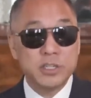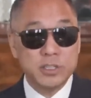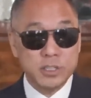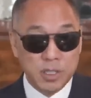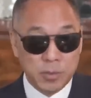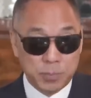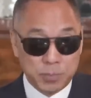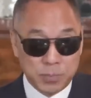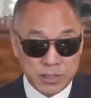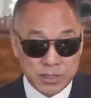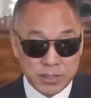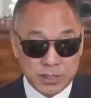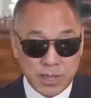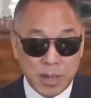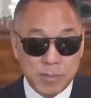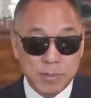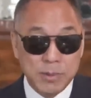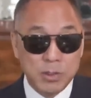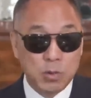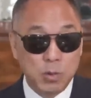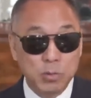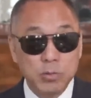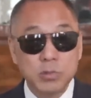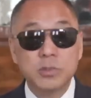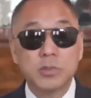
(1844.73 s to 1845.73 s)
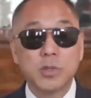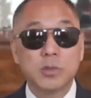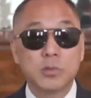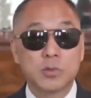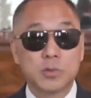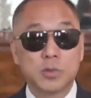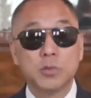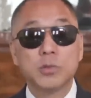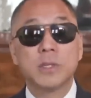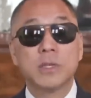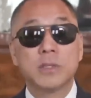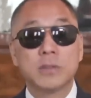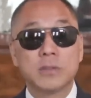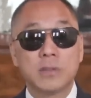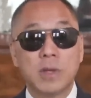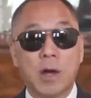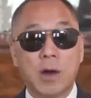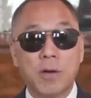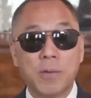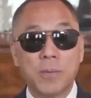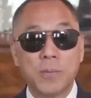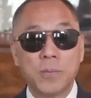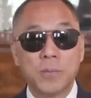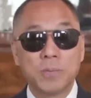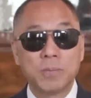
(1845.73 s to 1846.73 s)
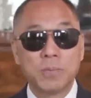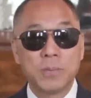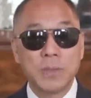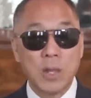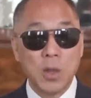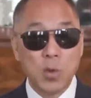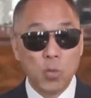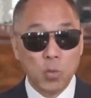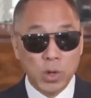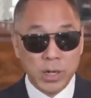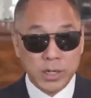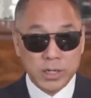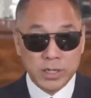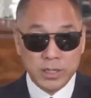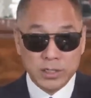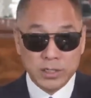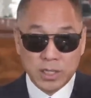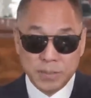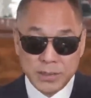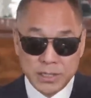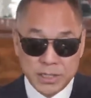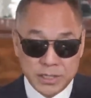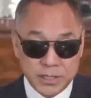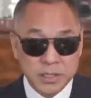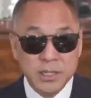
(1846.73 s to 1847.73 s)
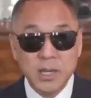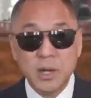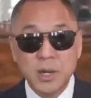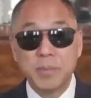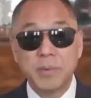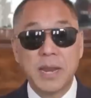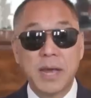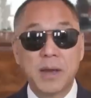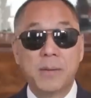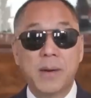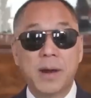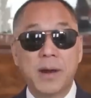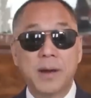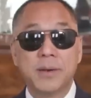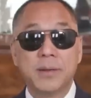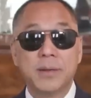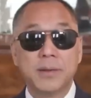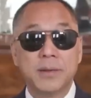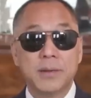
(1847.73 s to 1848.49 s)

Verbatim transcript: 识的比他们都都都能早，我跟他们一个不来往，